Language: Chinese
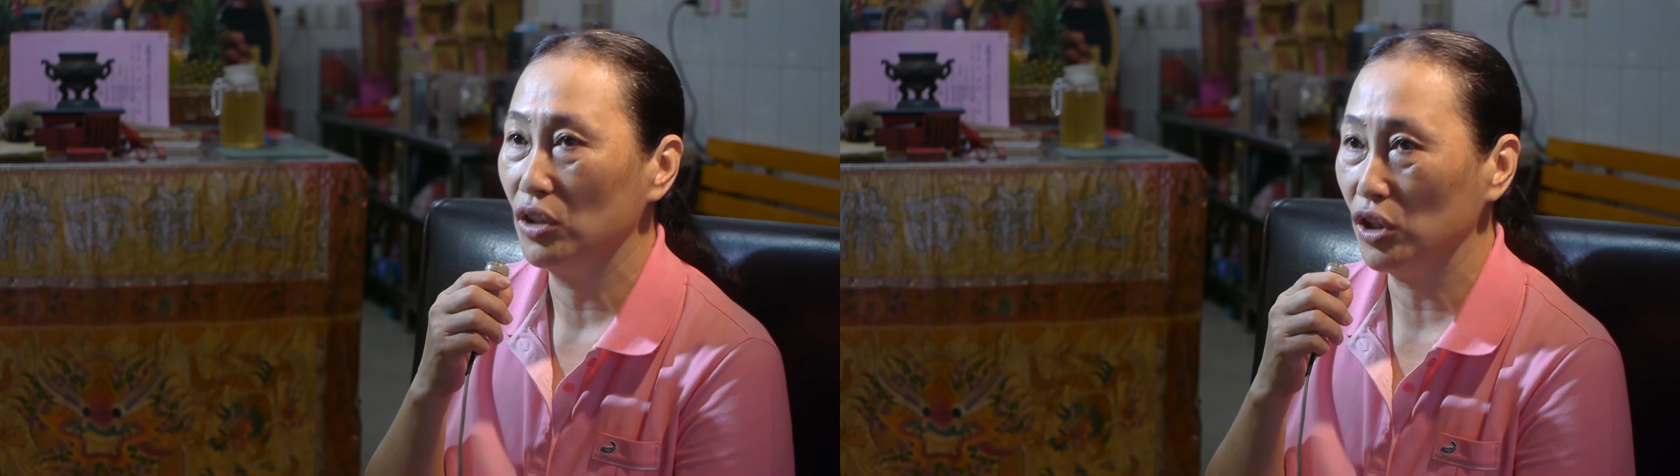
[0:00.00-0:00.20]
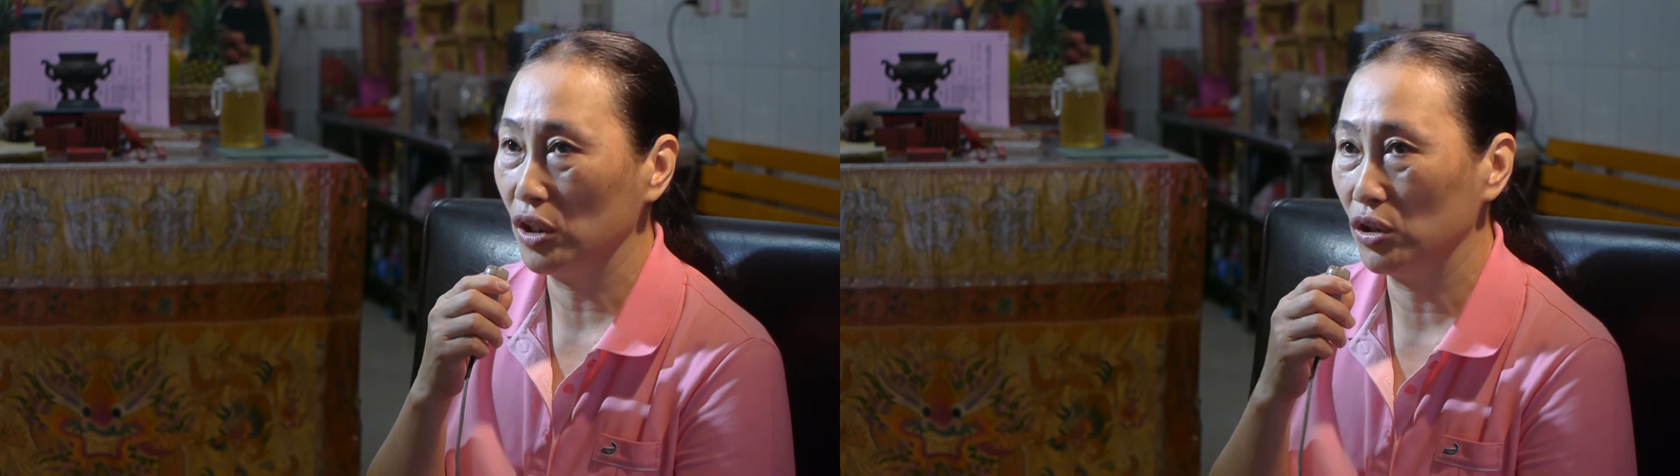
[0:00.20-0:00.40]

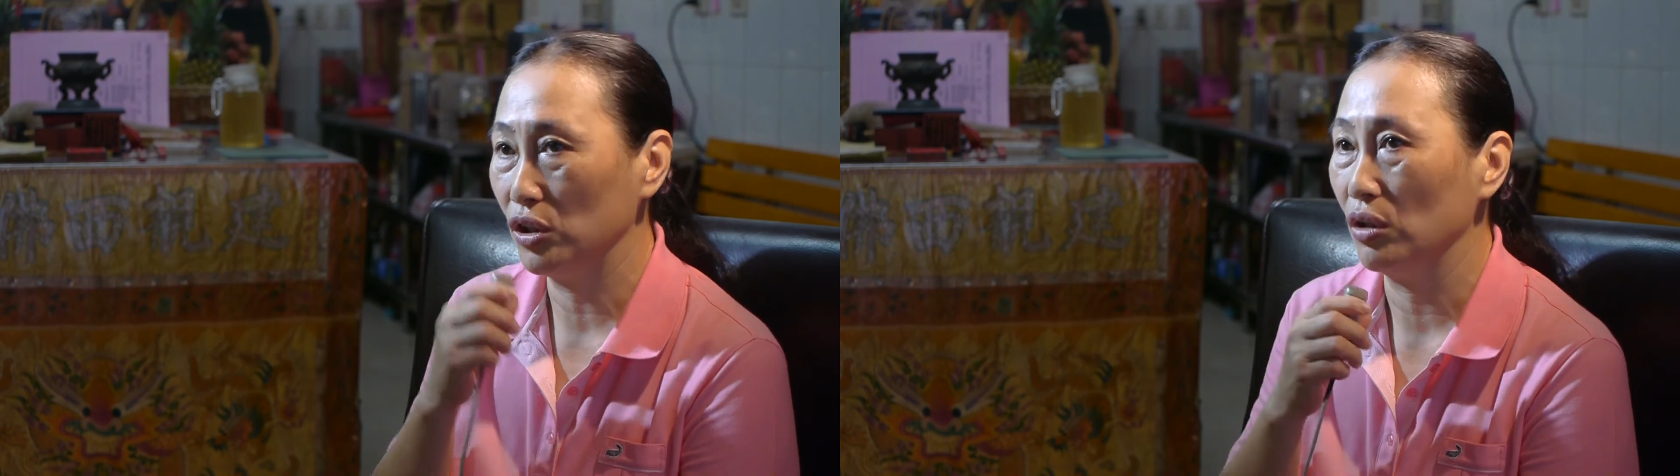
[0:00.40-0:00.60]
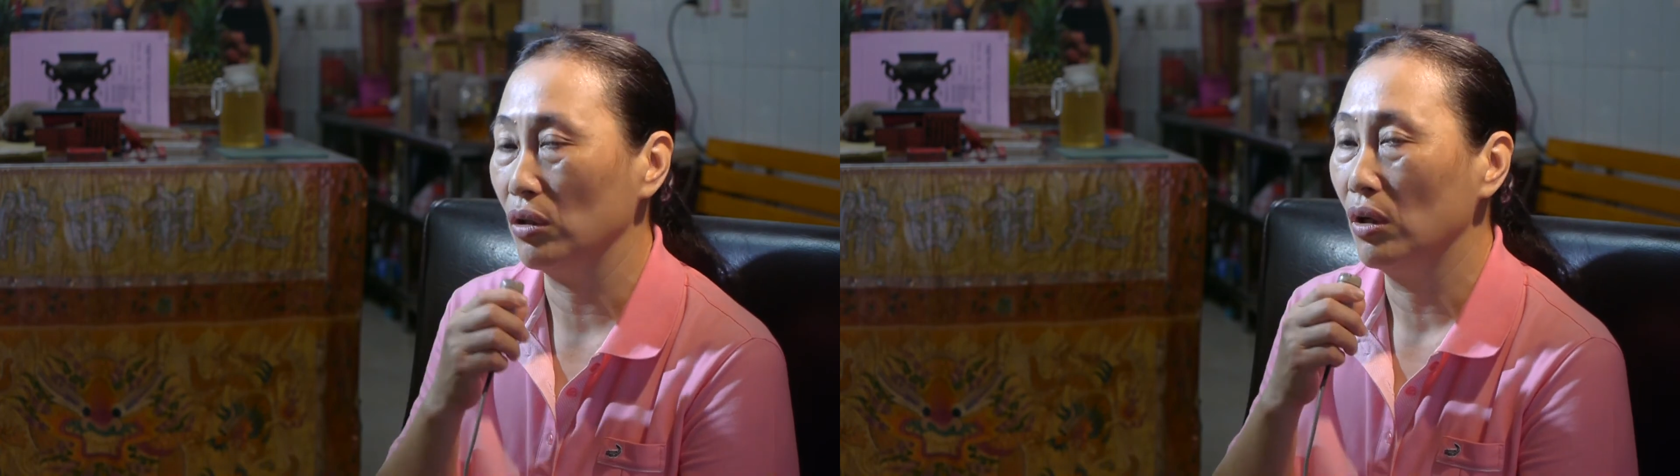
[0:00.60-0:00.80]
清
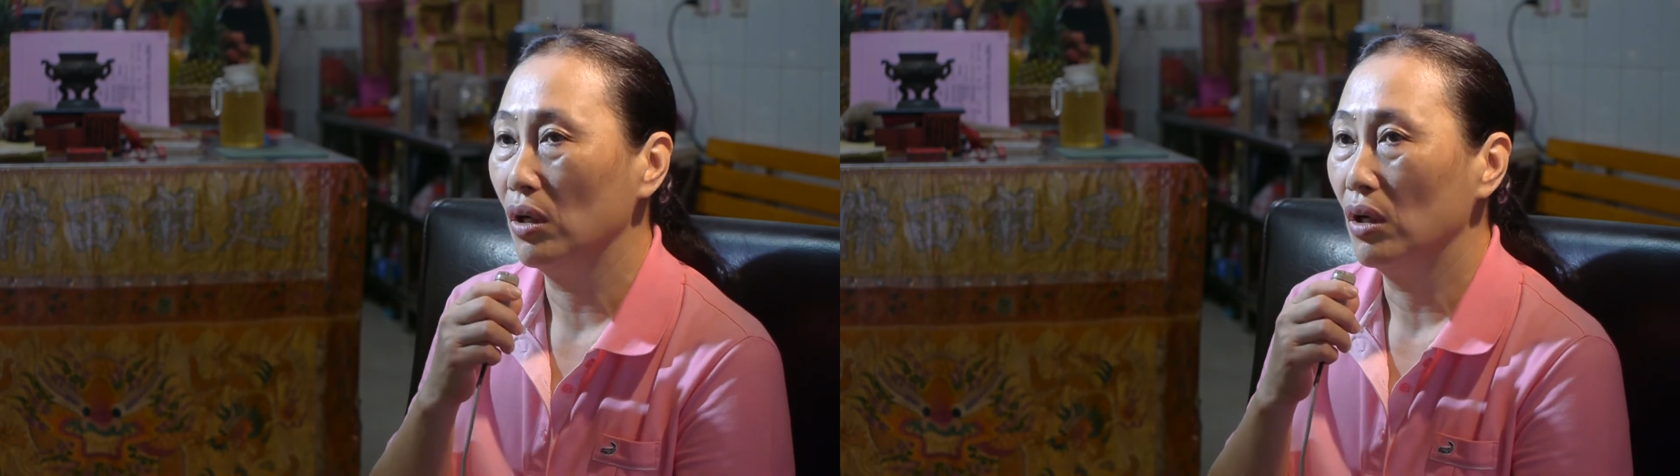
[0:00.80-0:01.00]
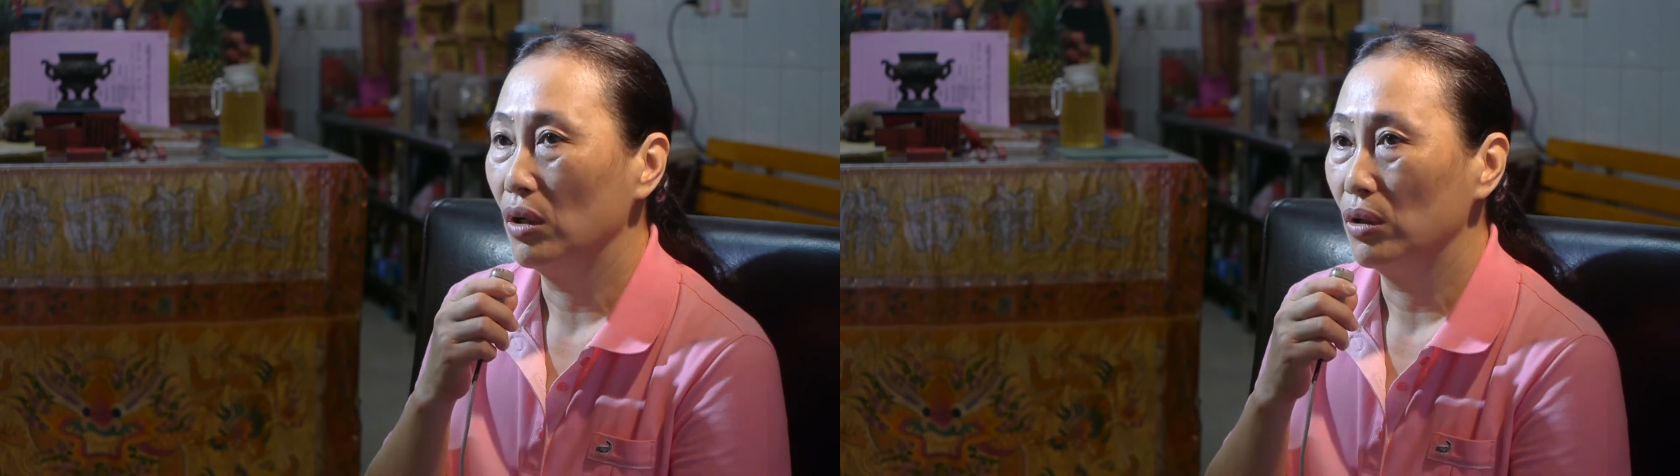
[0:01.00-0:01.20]
照
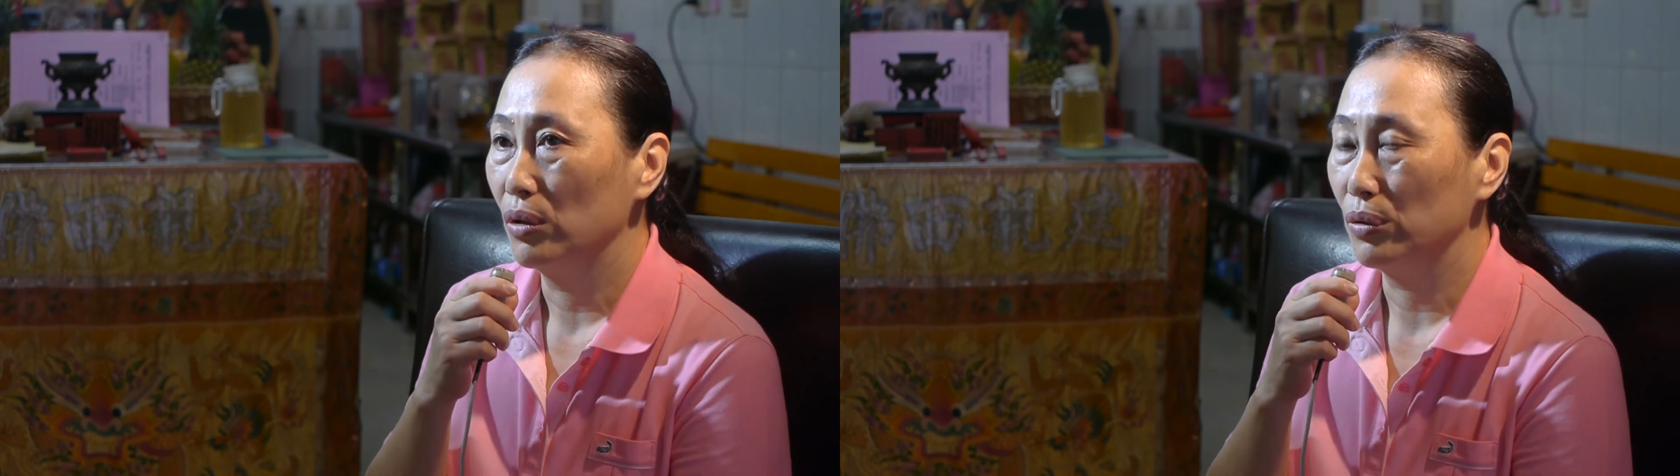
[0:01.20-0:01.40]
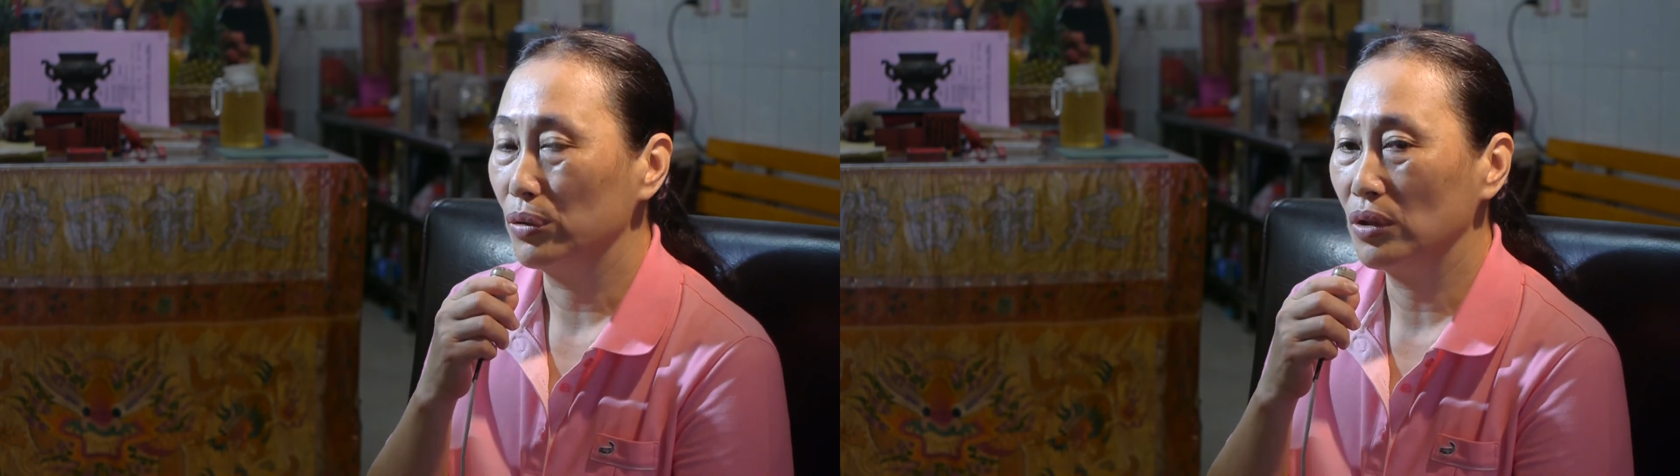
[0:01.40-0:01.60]

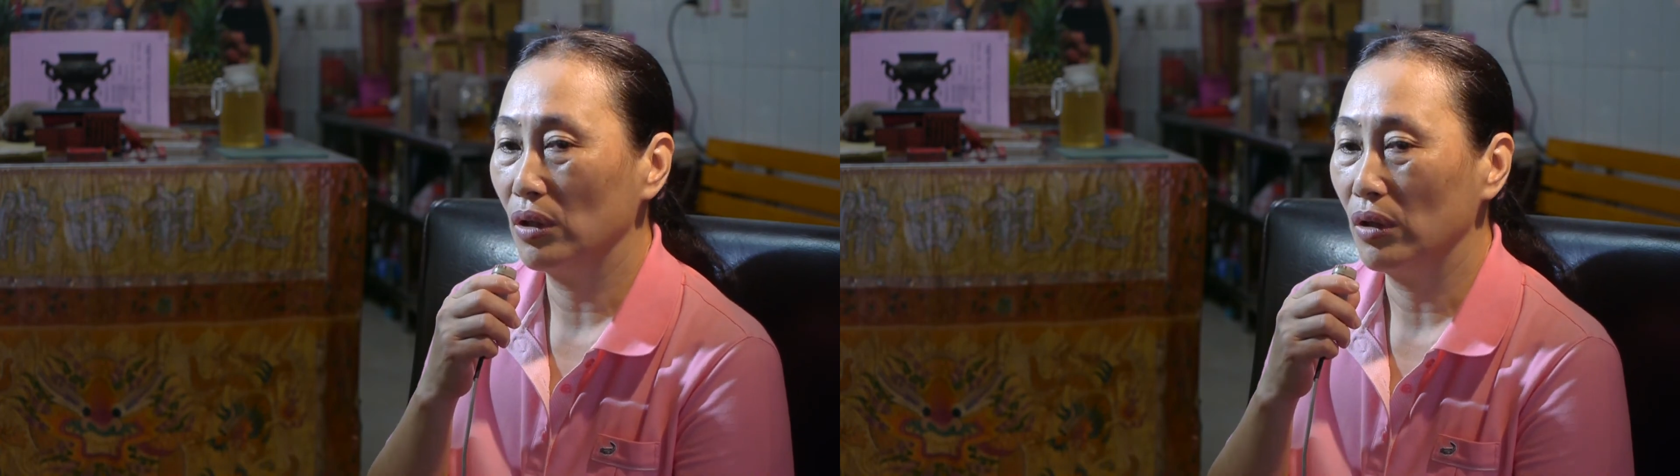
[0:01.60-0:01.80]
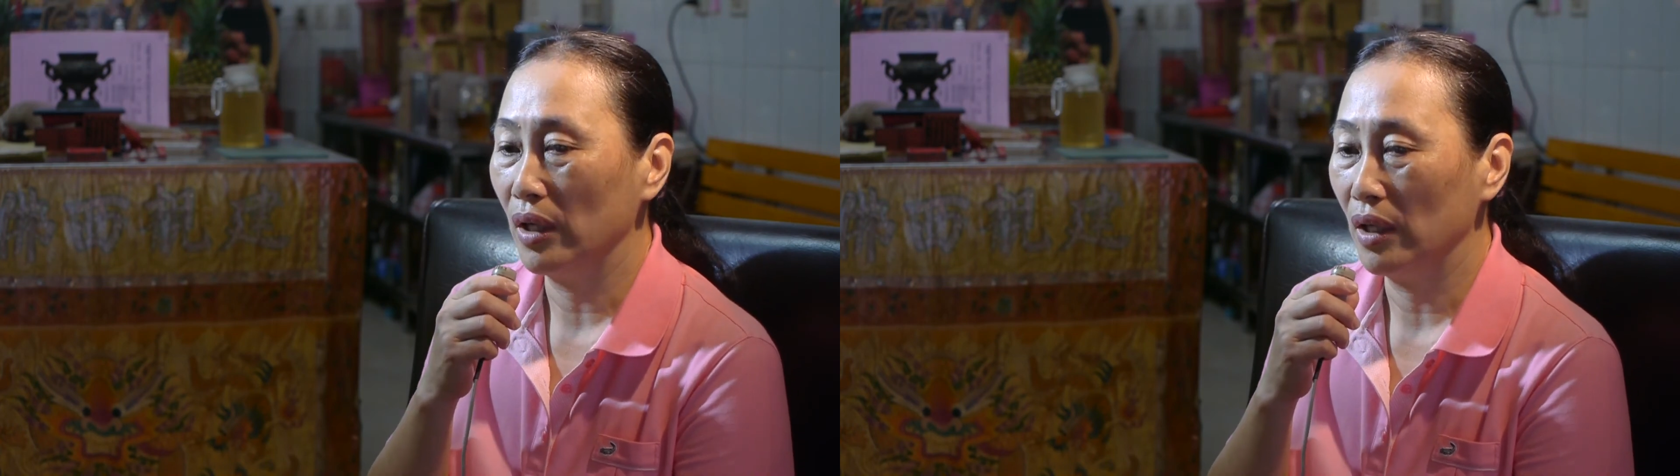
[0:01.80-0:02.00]
佛祖
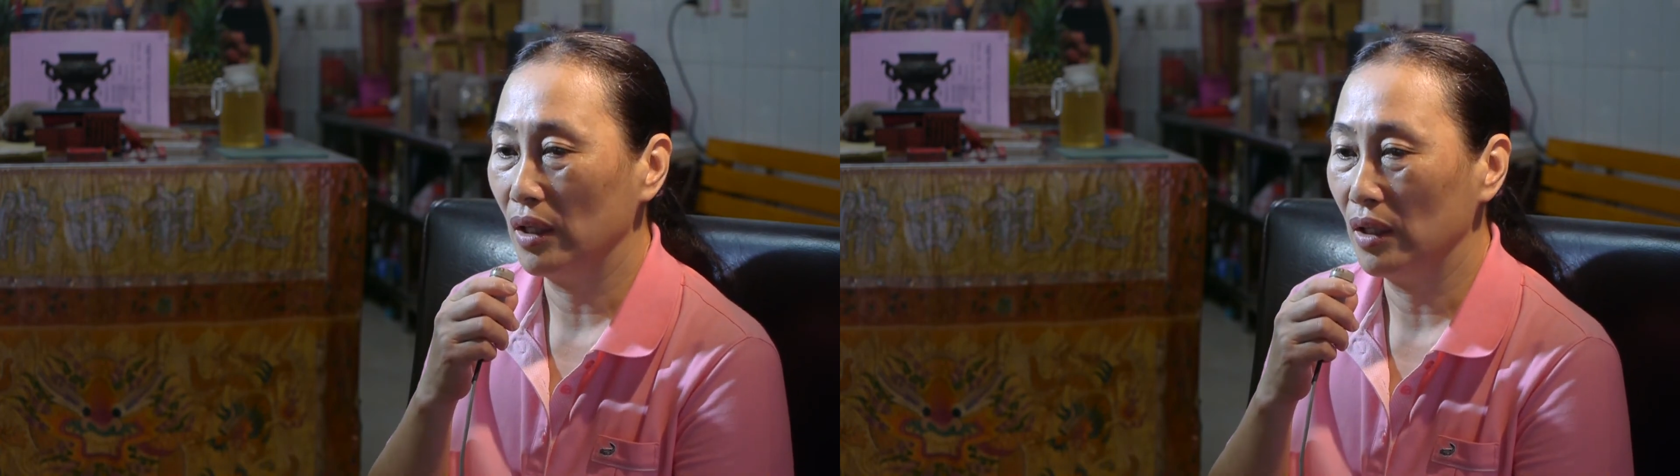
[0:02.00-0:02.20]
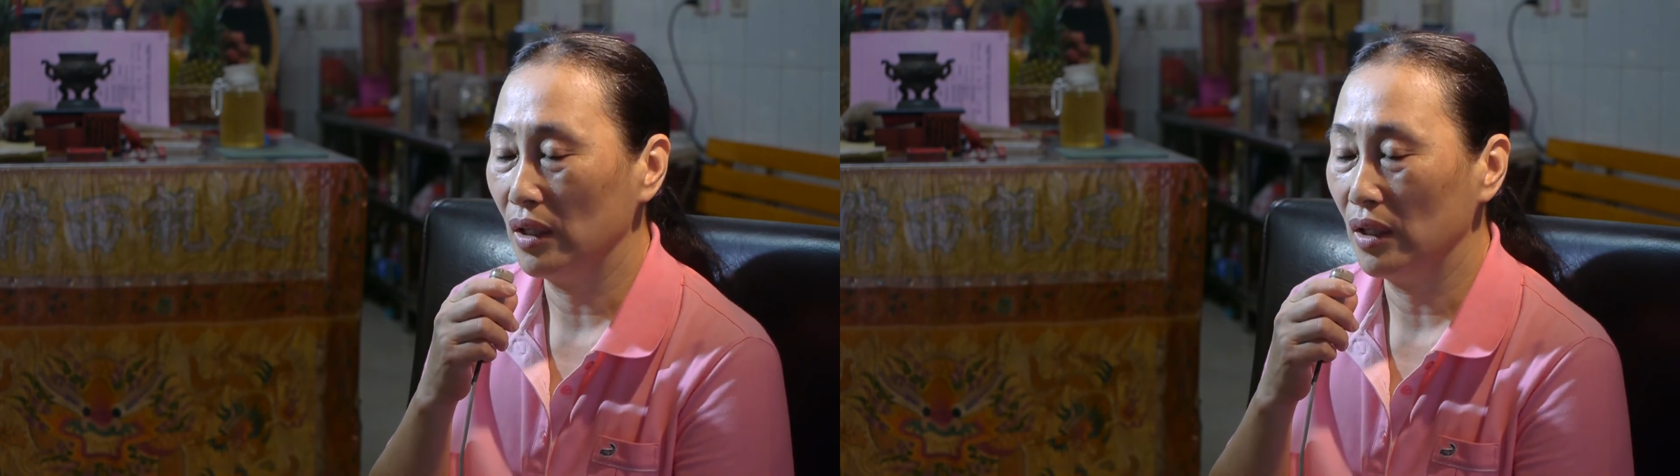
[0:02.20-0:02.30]
诶，